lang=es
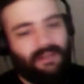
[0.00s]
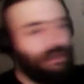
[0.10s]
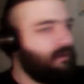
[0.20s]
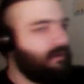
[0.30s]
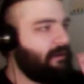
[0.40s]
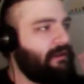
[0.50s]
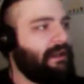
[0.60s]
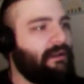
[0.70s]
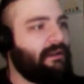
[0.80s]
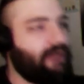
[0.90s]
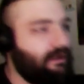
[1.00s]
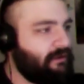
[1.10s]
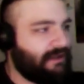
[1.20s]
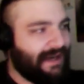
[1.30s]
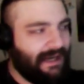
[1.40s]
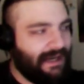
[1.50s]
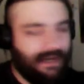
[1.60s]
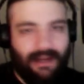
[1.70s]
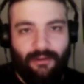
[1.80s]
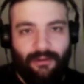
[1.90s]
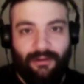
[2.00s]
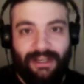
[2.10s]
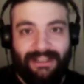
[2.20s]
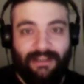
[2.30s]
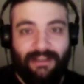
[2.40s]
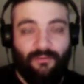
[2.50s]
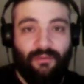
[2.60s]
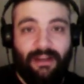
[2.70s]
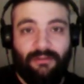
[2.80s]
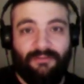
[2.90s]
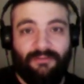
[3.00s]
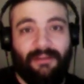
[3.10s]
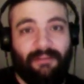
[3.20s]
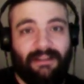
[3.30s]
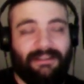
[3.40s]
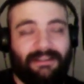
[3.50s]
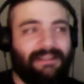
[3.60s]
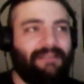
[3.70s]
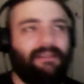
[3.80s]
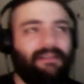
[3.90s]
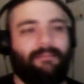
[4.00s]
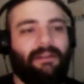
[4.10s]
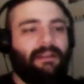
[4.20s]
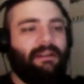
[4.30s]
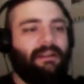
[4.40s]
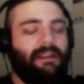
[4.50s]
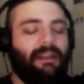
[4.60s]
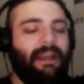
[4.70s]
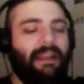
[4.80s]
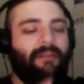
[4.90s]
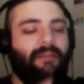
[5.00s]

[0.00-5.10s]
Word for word: cuando dijeron que no sacarían Lago Doric es que juntar dos mapas, es decir, que hayan